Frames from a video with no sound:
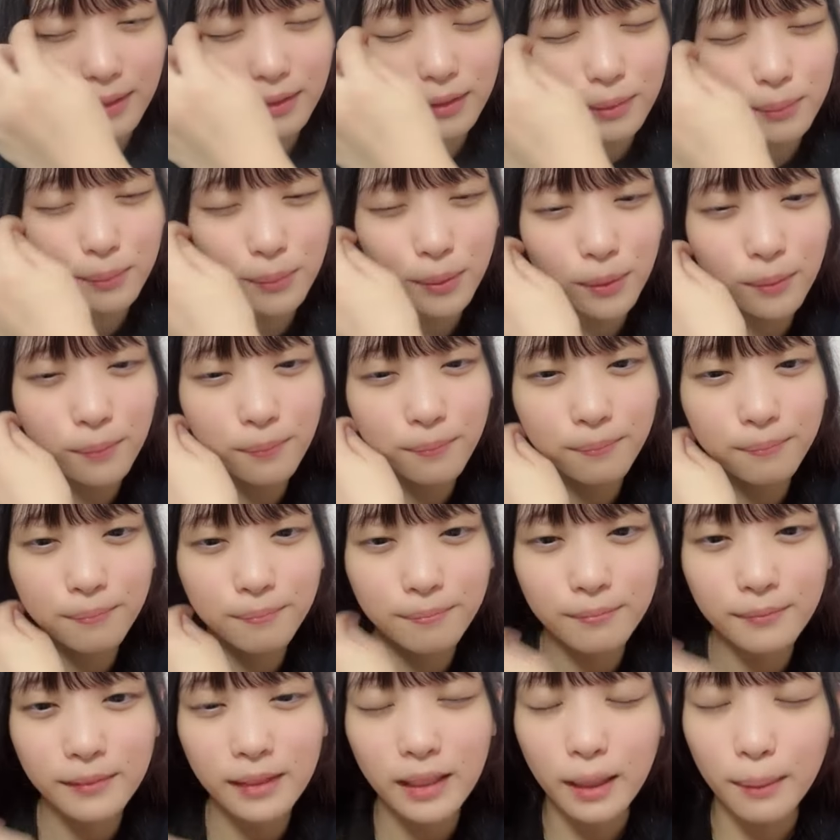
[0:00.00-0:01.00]
月も
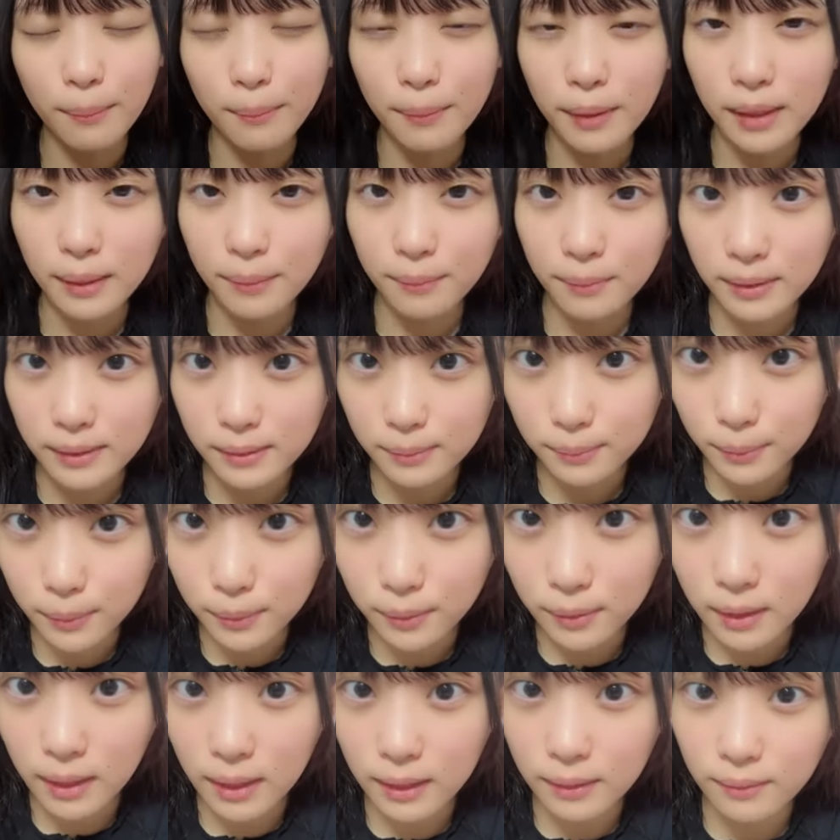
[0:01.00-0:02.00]
頑張ります
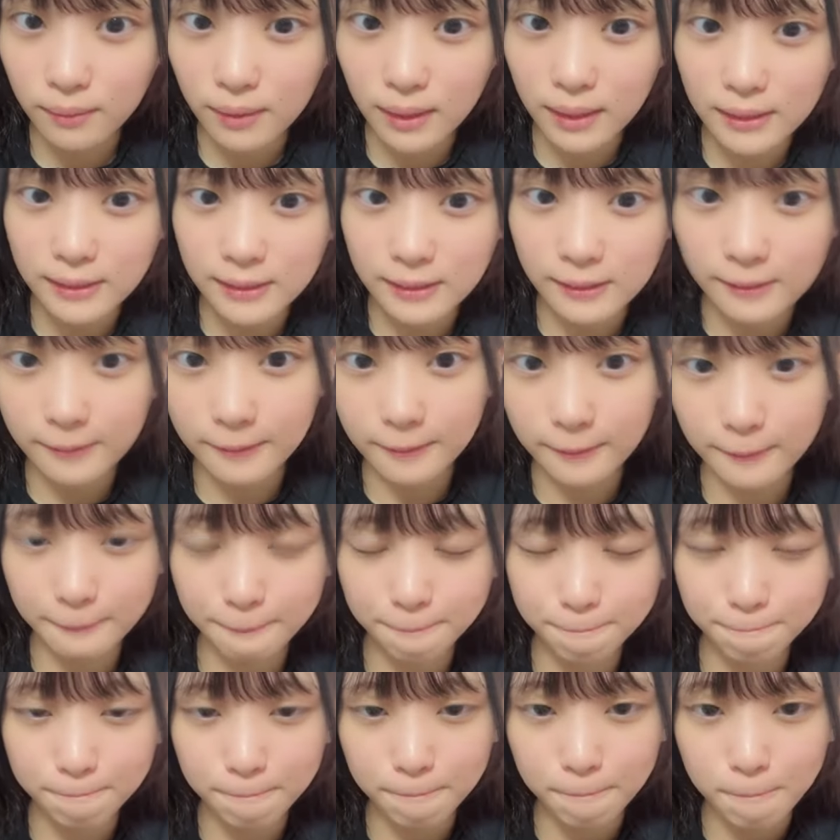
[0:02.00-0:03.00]
特待のレッスンと
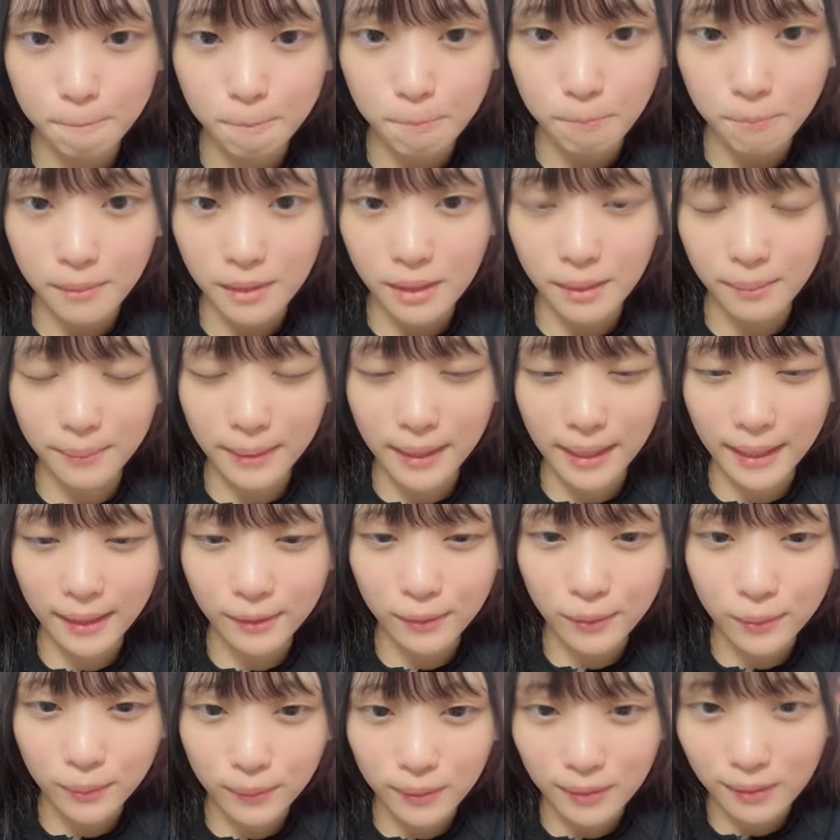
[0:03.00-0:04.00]
今あ
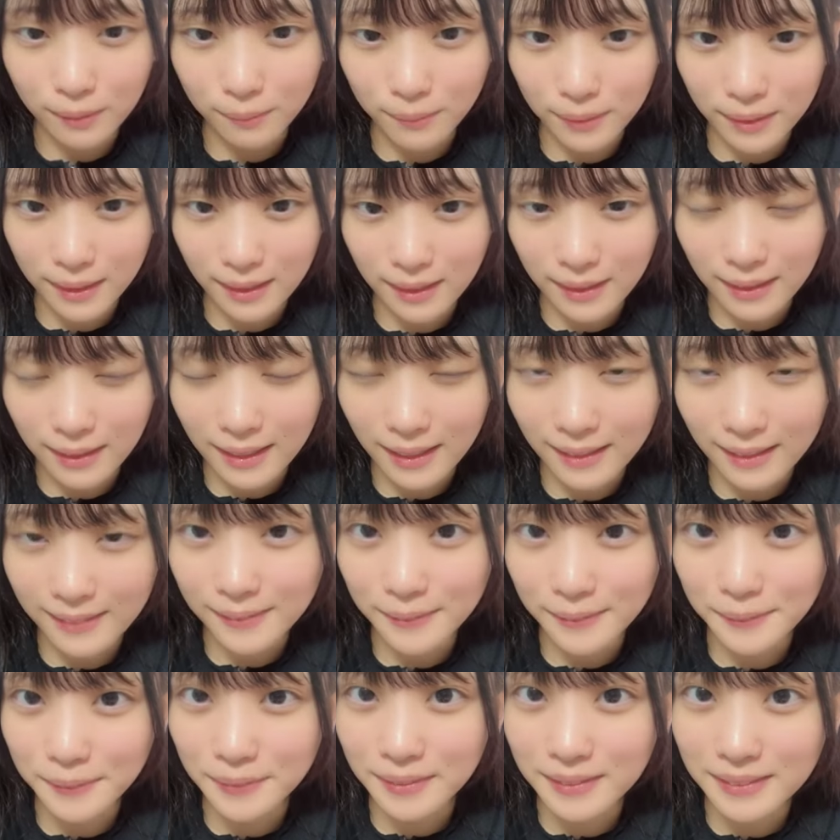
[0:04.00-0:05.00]
ることに向けて
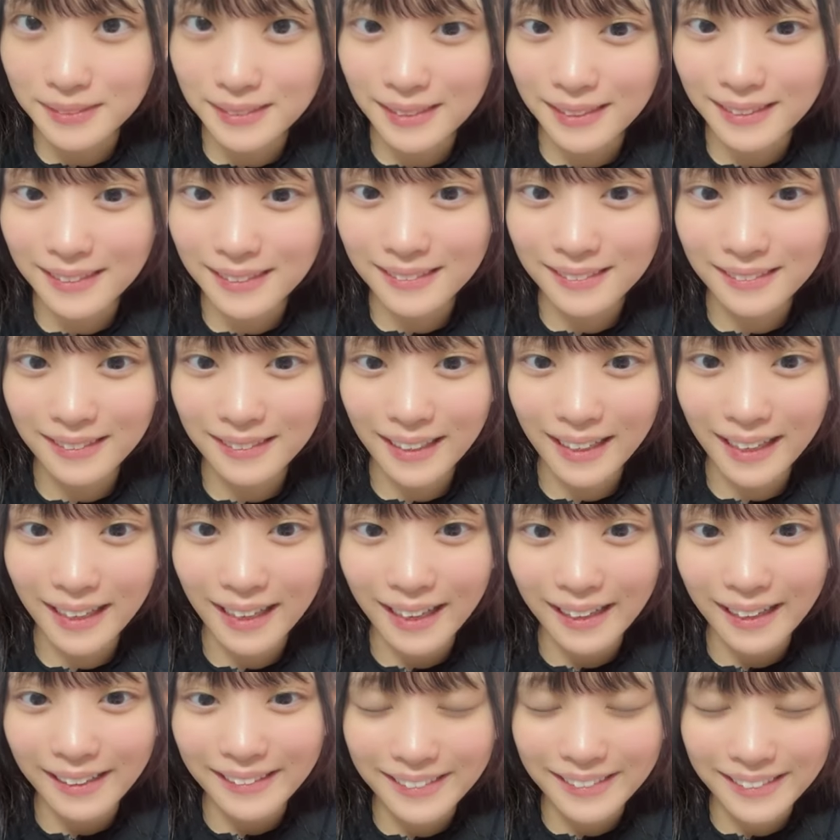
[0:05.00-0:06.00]
レッスンをしてるので
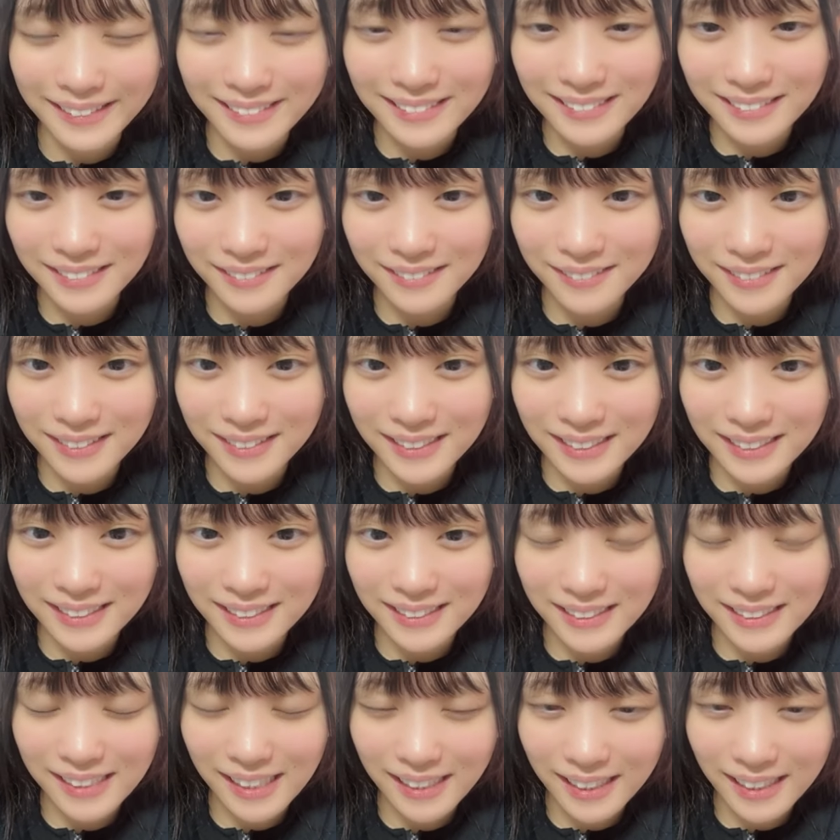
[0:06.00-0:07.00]
楽しみに
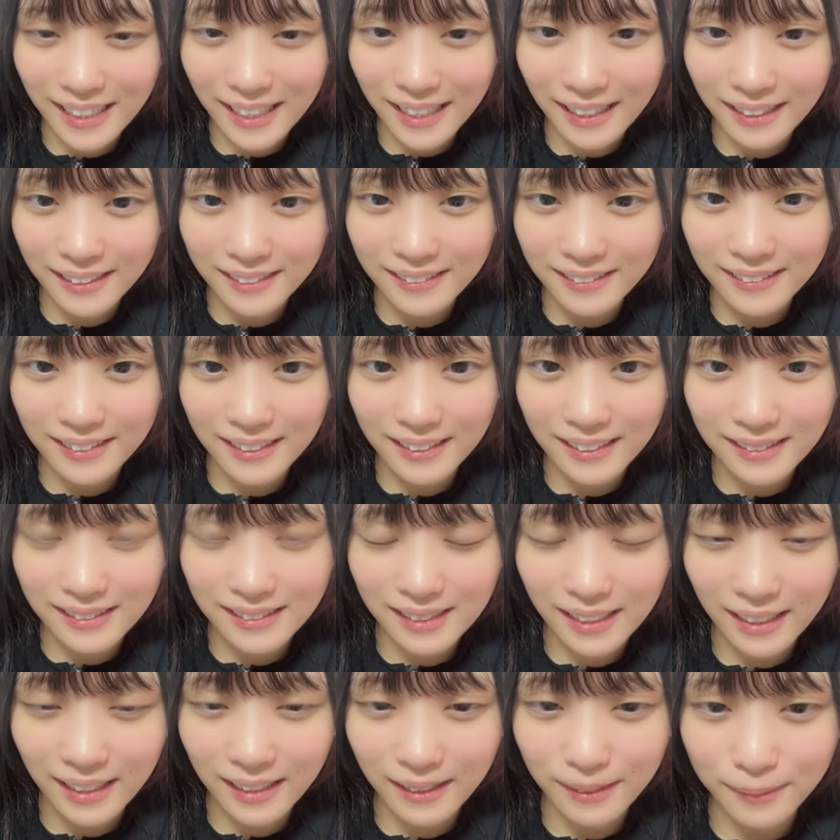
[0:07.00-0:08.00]
しててくだ
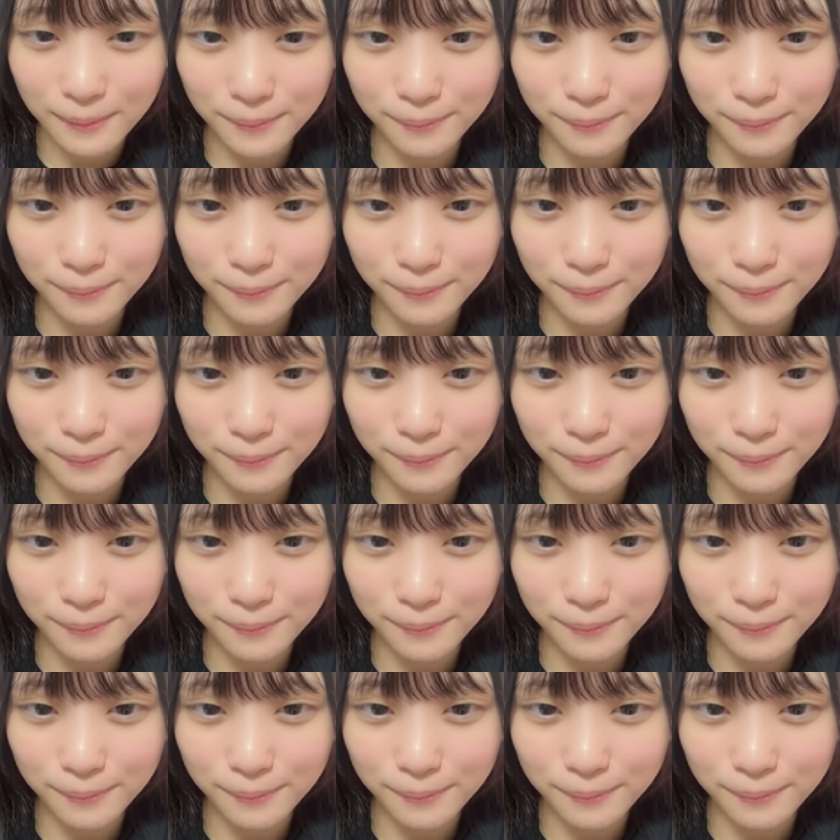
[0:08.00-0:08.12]
さいよ